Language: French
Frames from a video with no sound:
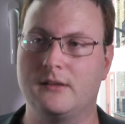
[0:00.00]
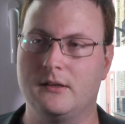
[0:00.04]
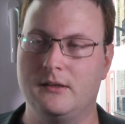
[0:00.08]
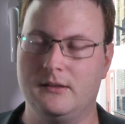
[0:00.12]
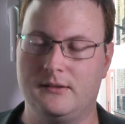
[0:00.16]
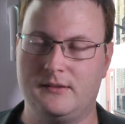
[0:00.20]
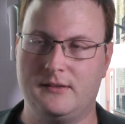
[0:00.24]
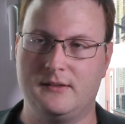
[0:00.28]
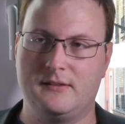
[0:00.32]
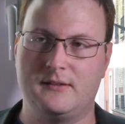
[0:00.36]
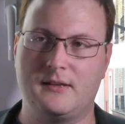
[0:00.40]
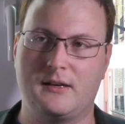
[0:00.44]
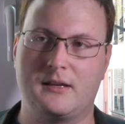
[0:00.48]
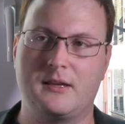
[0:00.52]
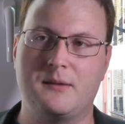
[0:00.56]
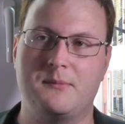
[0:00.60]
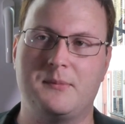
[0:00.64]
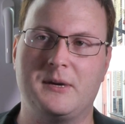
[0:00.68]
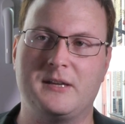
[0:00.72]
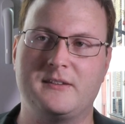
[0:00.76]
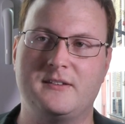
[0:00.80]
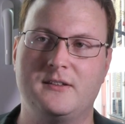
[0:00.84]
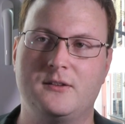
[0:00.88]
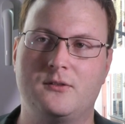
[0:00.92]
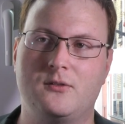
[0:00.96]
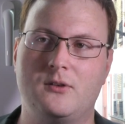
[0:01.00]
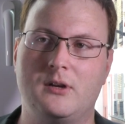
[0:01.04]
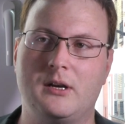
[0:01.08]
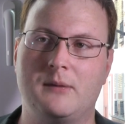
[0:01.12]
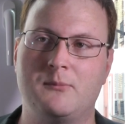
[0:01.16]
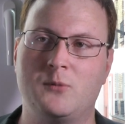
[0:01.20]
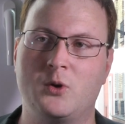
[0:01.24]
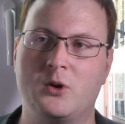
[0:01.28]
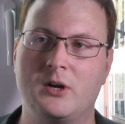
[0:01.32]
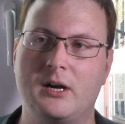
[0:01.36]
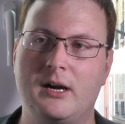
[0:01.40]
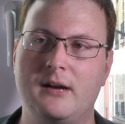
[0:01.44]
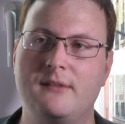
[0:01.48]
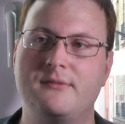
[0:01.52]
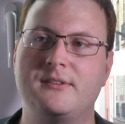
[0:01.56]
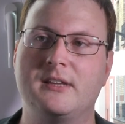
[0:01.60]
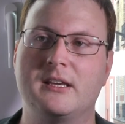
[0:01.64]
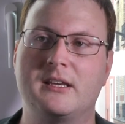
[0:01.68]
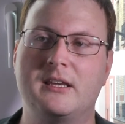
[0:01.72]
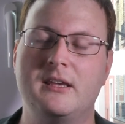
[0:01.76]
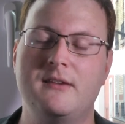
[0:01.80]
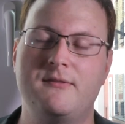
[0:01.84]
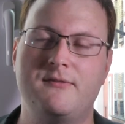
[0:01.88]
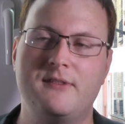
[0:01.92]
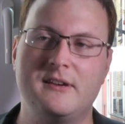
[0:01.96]
c'est ça qui est particulièrement grave,
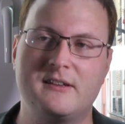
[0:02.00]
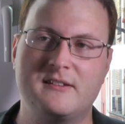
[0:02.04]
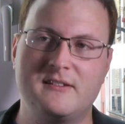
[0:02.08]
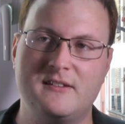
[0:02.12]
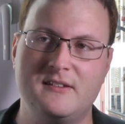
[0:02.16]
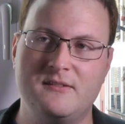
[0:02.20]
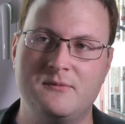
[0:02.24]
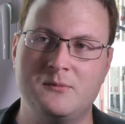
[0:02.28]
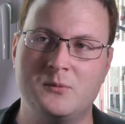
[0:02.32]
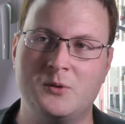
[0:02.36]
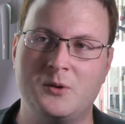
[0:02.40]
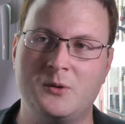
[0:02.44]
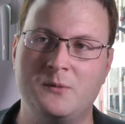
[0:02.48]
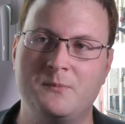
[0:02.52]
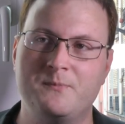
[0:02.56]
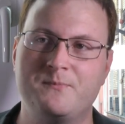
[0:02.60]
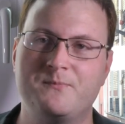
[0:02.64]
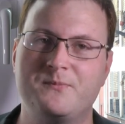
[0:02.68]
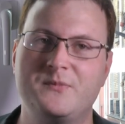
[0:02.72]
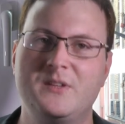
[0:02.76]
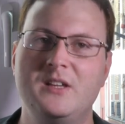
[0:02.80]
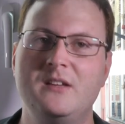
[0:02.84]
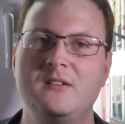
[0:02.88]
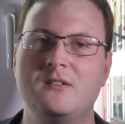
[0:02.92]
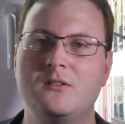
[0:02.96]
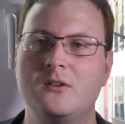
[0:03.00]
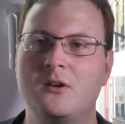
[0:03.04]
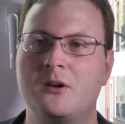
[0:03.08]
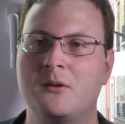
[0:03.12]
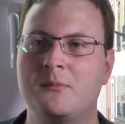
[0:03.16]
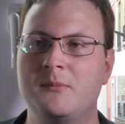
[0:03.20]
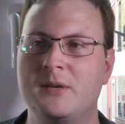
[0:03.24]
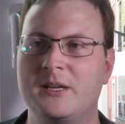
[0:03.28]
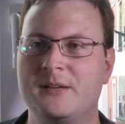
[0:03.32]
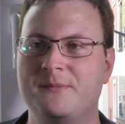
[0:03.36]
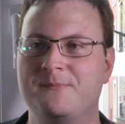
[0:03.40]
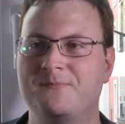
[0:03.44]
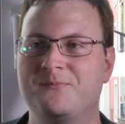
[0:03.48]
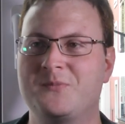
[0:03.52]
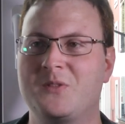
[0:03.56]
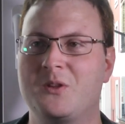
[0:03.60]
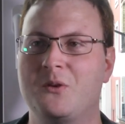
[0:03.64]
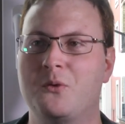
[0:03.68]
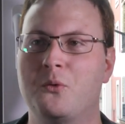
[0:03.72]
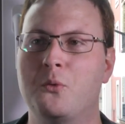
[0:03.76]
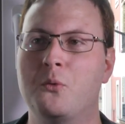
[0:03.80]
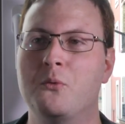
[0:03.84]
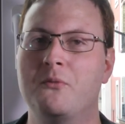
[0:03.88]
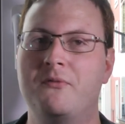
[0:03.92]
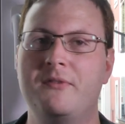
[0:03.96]
c'est qu'effectivement, désormais,
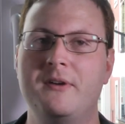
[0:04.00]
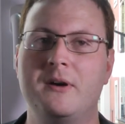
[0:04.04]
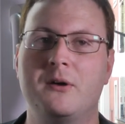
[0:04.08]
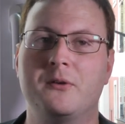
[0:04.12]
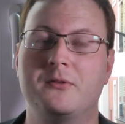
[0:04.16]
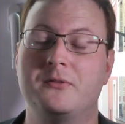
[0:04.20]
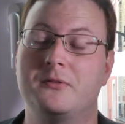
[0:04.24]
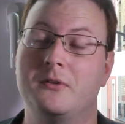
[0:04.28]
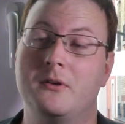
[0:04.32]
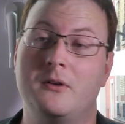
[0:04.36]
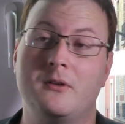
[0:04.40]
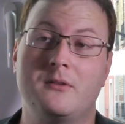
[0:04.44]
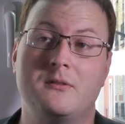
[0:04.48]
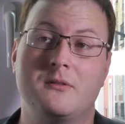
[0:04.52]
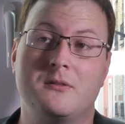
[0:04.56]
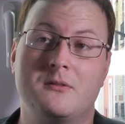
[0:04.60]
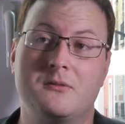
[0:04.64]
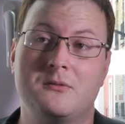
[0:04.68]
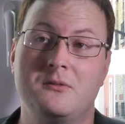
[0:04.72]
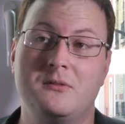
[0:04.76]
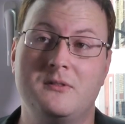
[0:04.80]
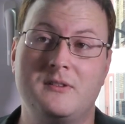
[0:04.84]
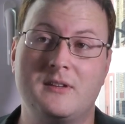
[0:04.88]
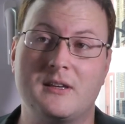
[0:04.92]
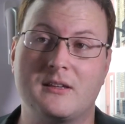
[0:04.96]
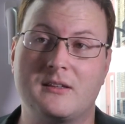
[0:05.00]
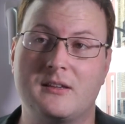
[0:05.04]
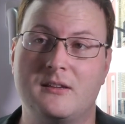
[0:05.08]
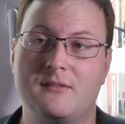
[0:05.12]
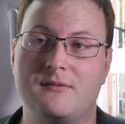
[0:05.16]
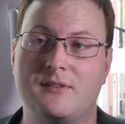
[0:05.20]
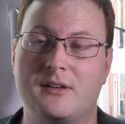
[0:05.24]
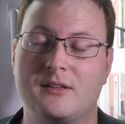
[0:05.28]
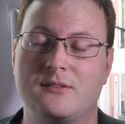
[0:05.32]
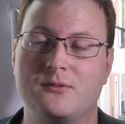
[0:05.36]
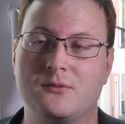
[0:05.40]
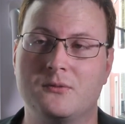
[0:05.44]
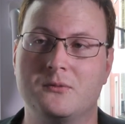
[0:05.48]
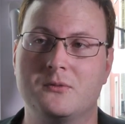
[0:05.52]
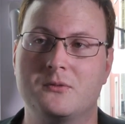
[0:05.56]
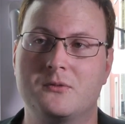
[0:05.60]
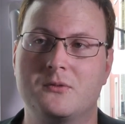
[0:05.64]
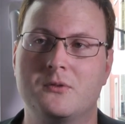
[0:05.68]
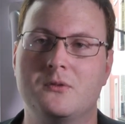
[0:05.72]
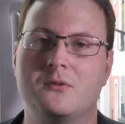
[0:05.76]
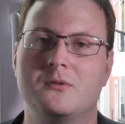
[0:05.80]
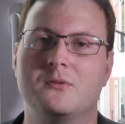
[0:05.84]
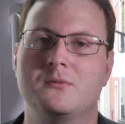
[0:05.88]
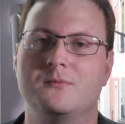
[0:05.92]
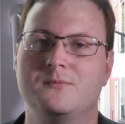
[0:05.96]
on fait en sorte, d'une certaine façon,
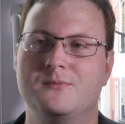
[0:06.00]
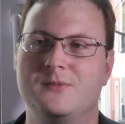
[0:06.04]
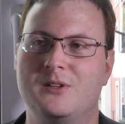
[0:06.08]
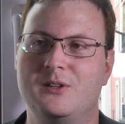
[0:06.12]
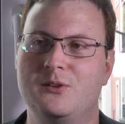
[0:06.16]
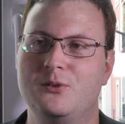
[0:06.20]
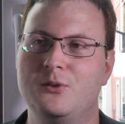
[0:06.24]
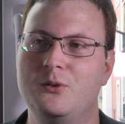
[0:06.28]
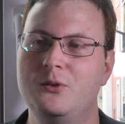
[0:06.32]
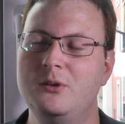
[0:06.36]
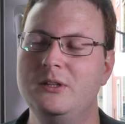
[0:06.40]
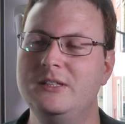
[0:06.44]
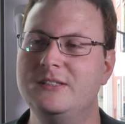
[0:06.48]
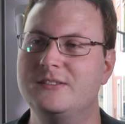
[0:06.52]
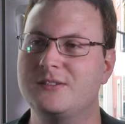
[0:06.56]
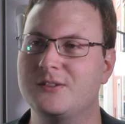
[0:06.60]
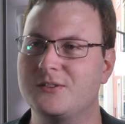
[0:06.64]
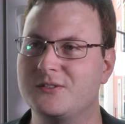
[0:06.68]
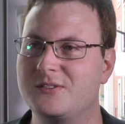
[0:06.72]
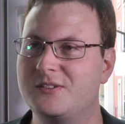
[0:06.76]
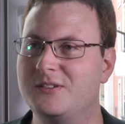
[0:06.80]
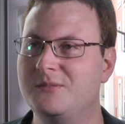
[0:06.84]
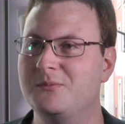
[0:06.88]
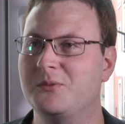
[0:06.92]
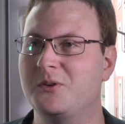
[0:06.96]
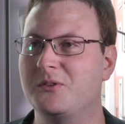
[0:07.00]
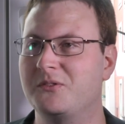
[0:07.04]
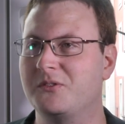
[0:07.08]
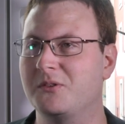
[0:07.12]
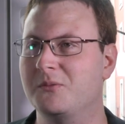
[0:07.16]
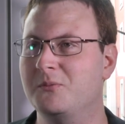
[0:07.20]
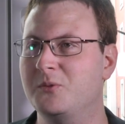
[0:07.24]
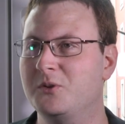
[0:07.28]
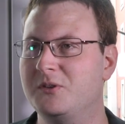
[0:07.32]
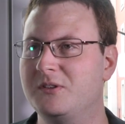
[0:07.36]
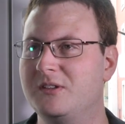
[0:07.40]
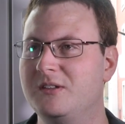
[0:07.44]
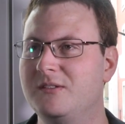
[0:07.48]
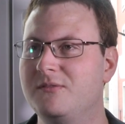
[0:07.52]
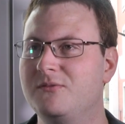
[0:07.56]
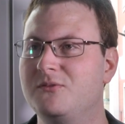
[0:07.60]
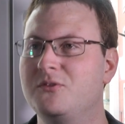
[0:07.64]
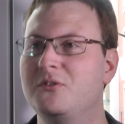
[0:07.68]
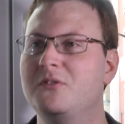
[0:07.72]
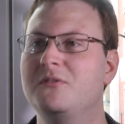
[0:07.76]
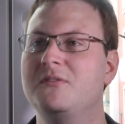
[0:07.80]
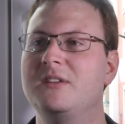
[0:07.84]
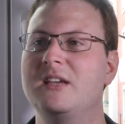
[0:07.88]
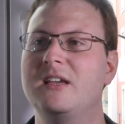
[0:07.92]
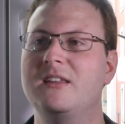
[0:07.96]
que le licenciement sans motif
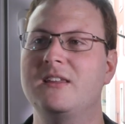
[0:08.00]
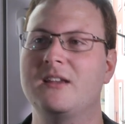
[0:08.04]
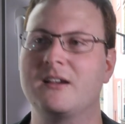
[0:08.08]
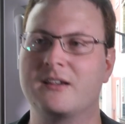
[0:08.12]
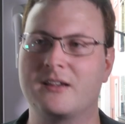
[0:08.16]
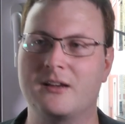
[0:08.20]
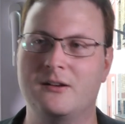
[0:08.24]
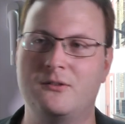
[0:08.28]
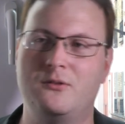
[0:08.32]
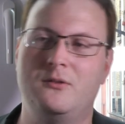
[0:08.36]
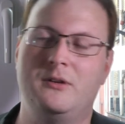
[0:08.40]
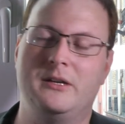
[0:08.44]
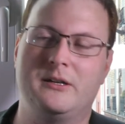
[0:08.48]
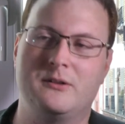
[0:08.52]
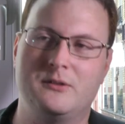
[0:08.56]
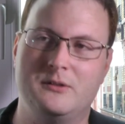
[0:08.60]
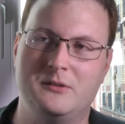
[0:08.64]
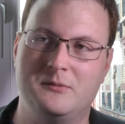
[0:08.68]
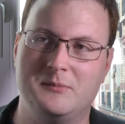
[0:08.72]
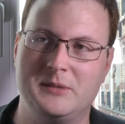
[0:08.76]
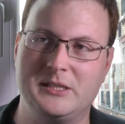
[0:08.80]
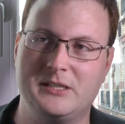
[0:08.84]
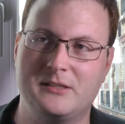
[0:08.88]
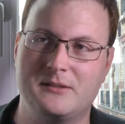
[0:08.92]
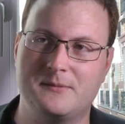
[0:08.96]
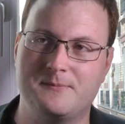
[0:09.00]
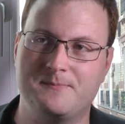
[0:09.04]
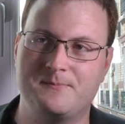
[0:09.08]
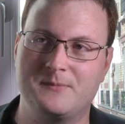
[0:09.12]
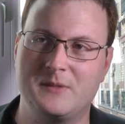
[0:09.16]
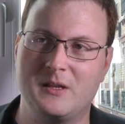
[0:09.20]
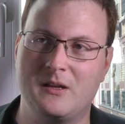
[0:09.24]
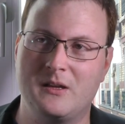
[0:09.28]
devienne un calcul économique.